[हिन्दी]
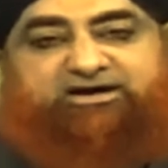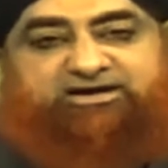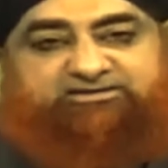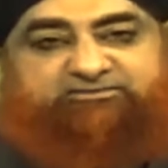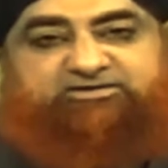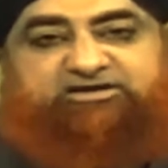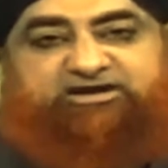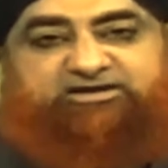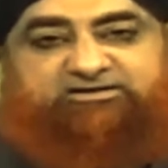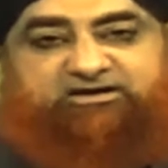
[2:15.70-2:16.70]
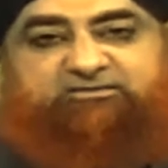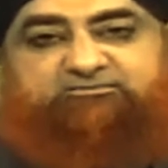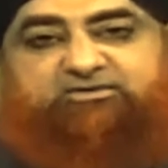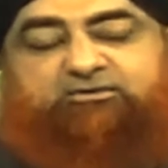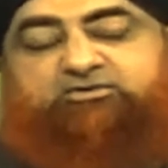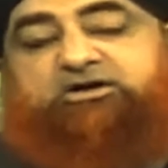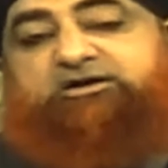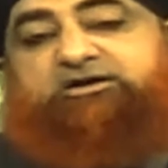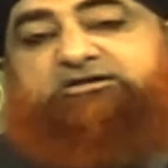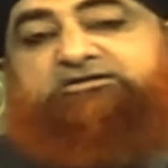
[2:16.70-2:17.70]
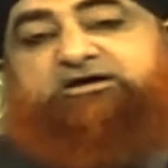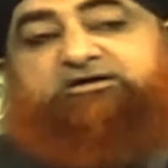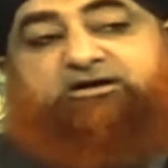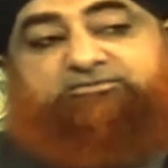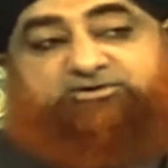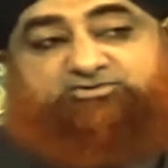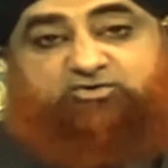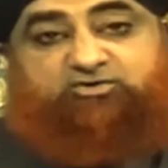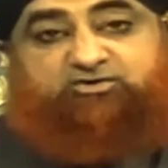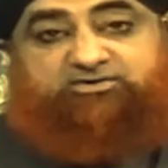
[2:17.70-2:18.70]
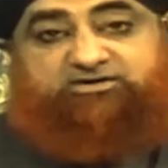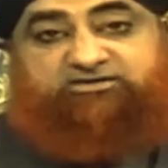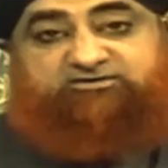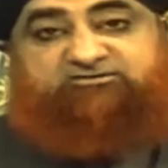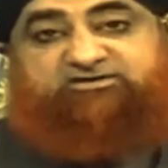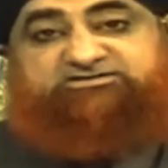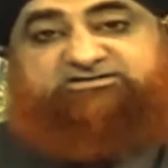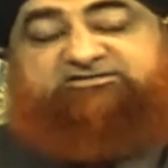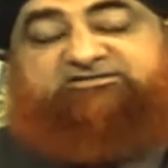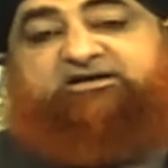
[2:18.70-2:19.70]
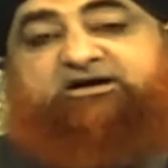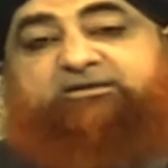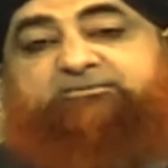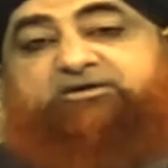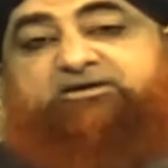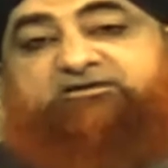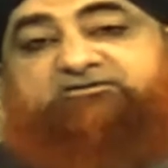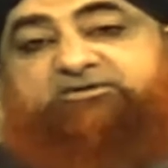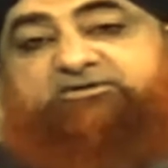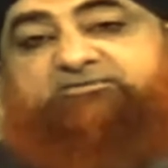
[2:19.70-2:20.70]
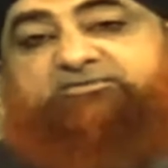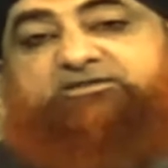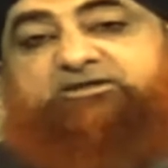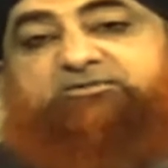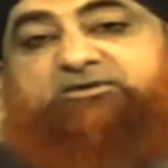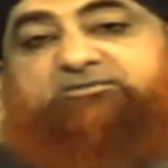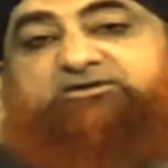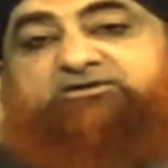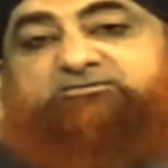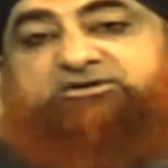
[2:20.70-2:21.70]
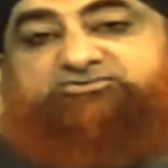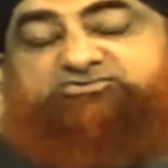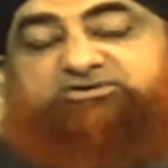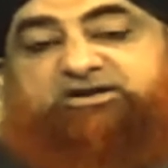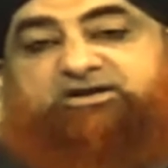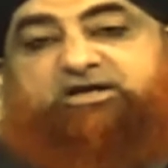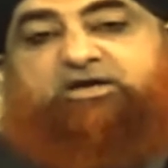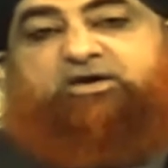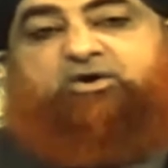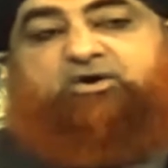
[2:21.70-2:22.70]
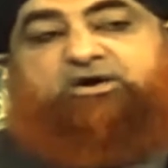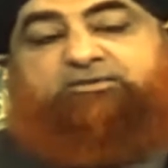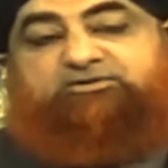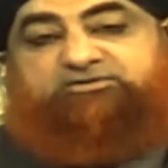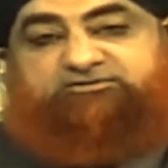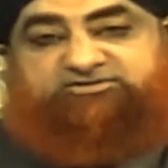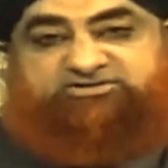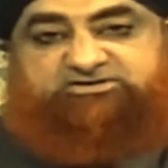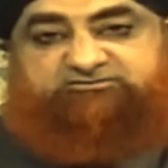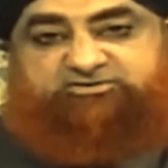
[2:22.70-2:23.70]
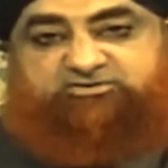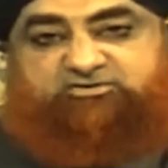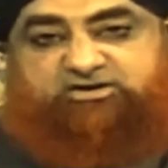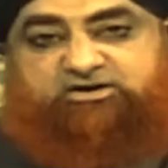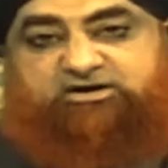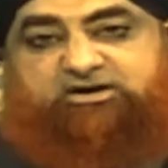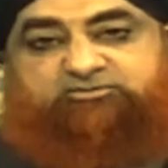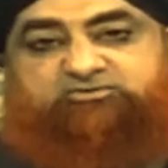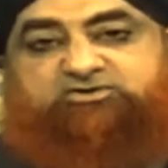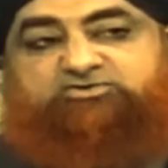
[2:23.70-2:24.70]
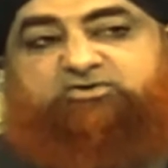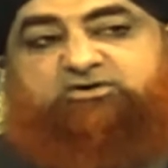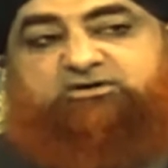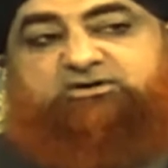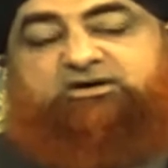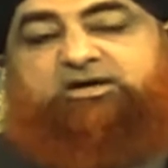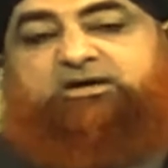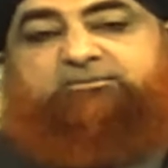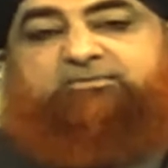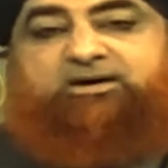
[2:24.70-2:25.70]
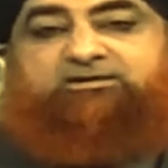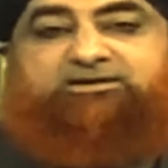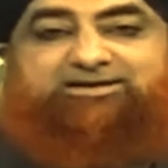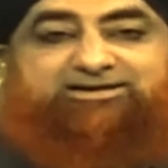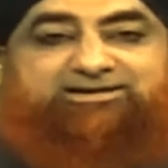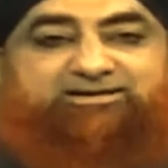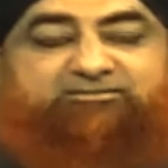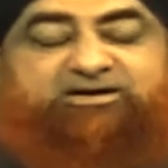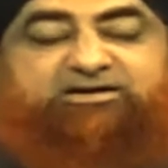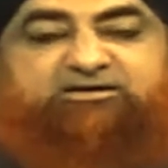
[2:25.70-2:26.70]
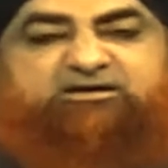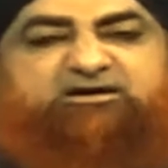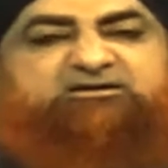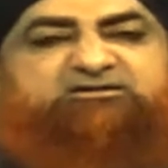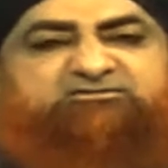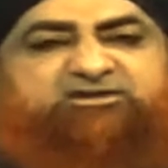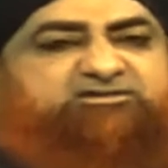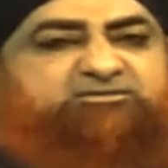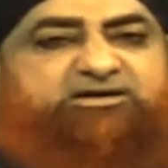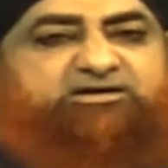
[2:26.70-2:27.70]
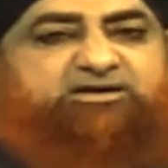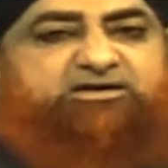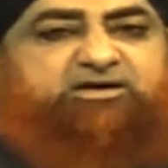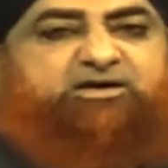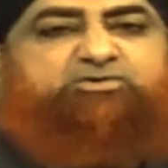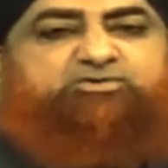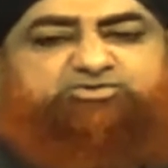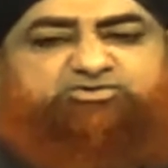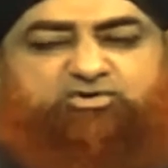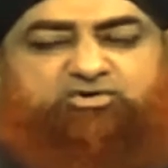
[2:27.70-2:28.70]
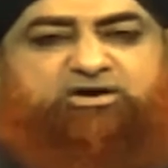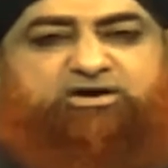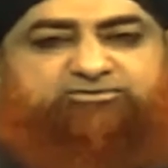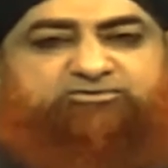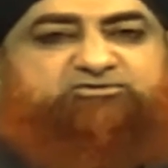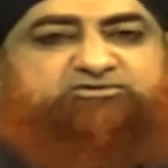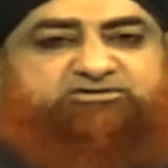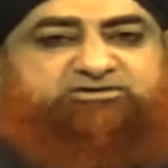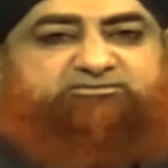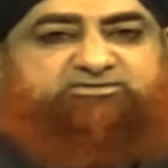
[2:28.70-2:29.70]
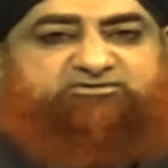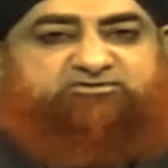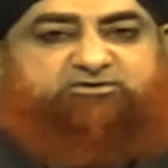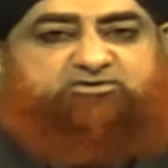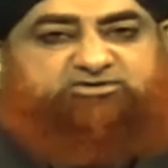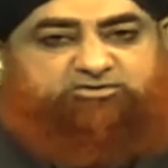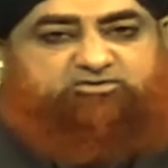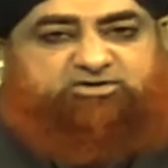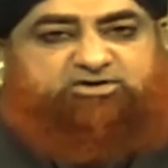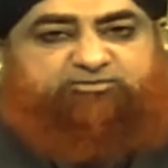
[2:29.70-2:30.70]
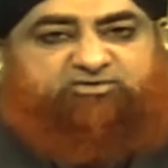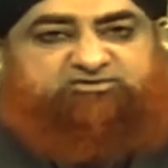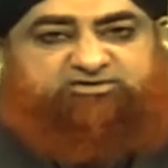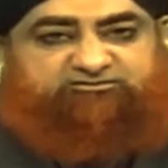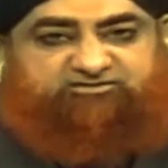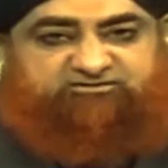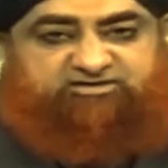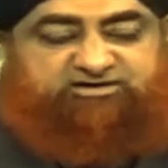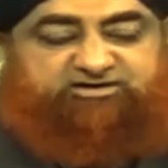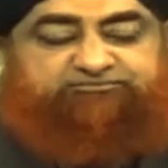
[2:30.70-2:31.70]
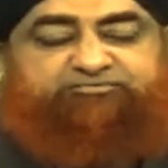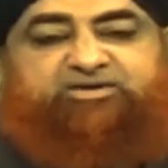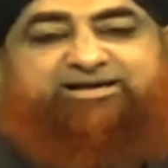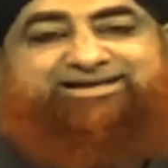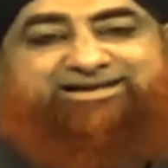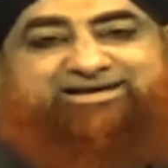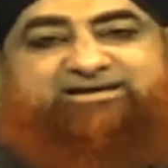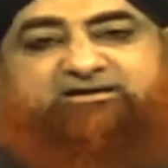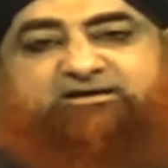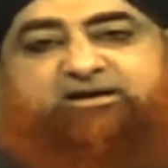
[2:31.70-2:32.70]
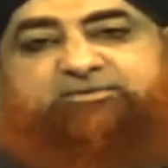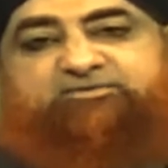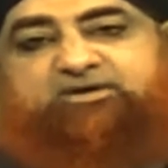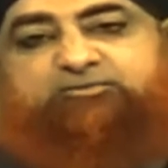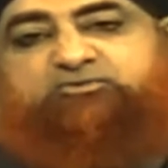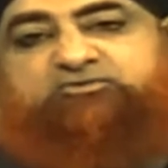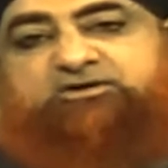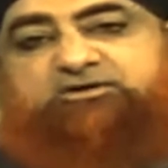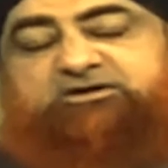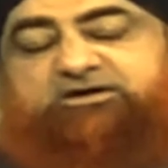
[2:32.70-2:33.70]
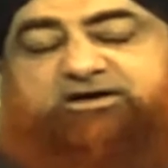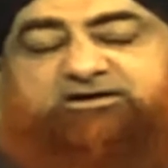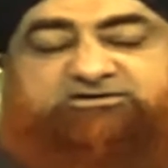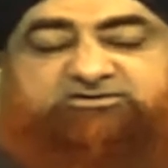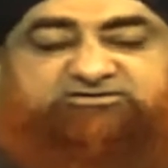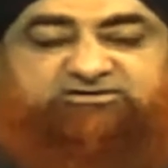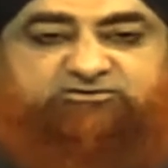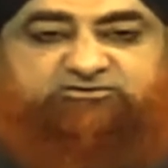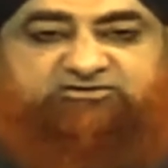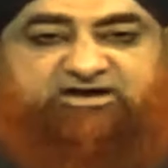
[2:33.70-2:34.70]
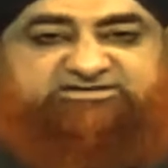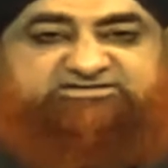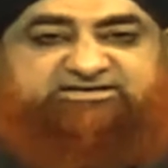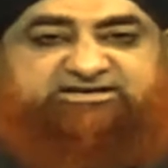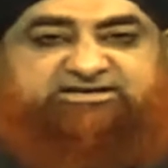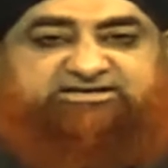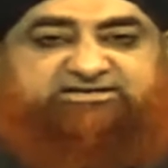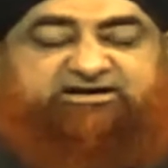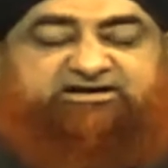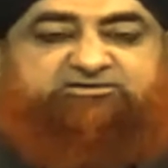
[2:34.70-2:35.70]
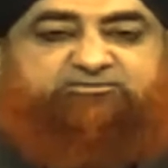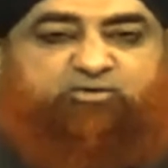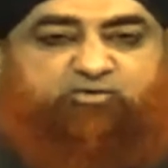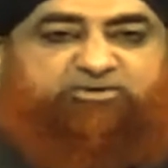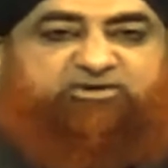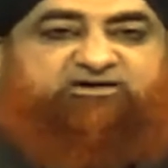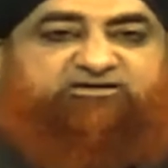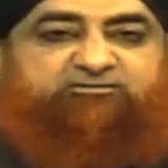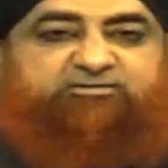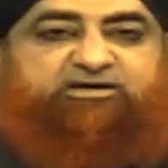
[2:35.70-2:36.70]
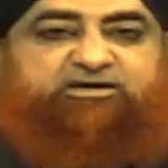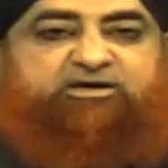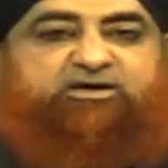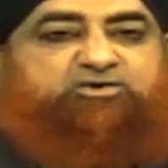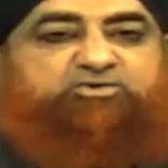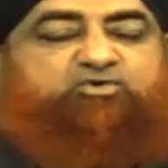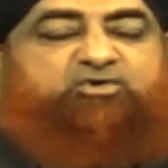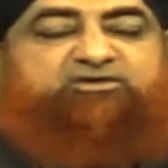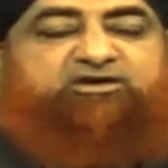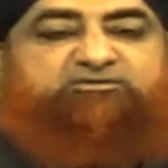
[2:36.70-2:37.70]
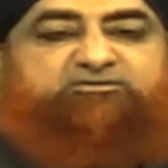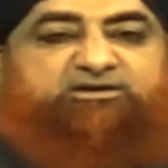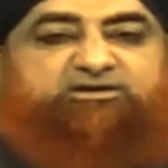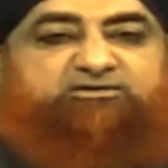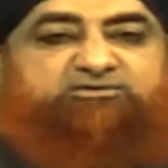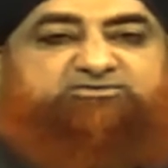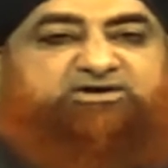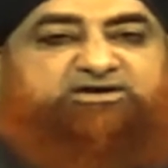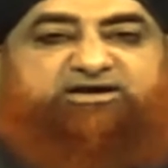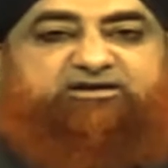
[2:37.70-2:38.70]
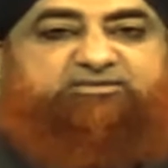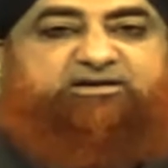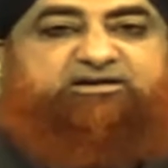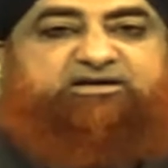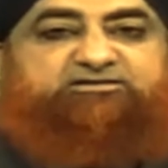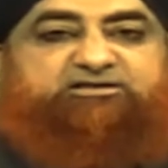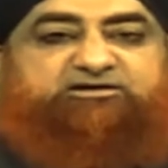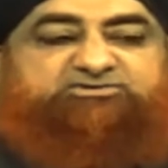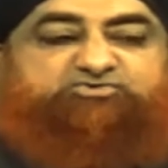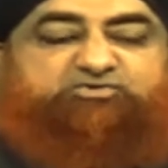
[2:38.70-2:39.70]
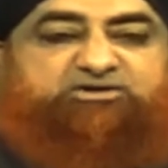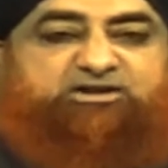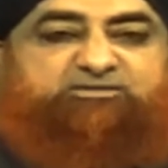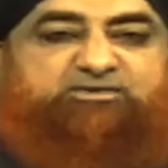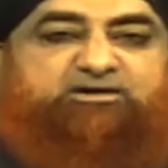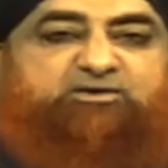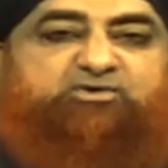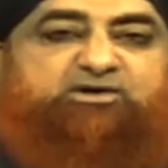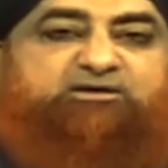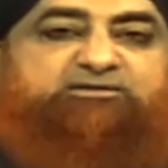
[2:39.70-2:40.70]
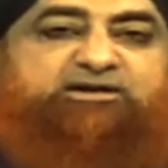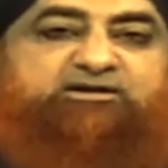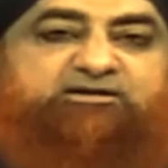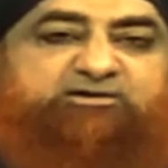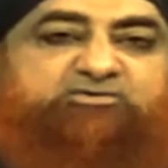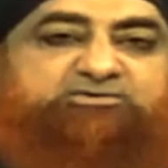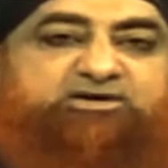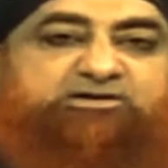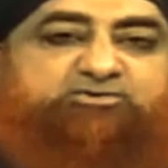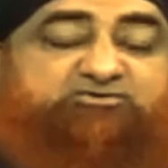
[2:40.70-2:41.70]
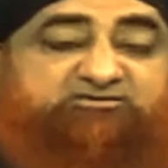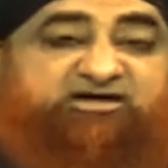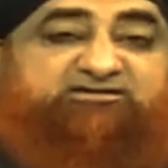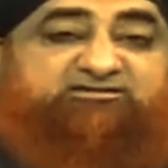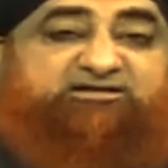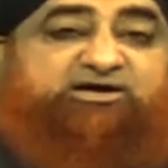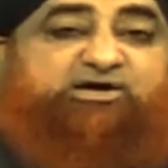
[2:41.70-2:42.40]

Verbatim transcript: अदब दें एहतराम उनका करें ताकि आपके शोहर भी इस वास्ते से आपकी अजमत अपने दिल में बढ़ती महसूस करें और आपकी तरफ अच्छी तवज्जो करें अगर आप उसके शोहर की माँ का कहना नहीं मानेंगे अगर ये वाजिब नहीं है तो शोहर आपसे हो सकता है बदजन हो ये तो एक पॉजिटिव चीज़ें हैं लेकिन अगर आप ये पूछें कि क्या सास की इतात बहू पर वाजिब है तो कोई वाजिब नहीं है उसका कहना मानना हती कि सुतीली माँ का कोई हक डायरेक्ट नहीं होता ये तो सास है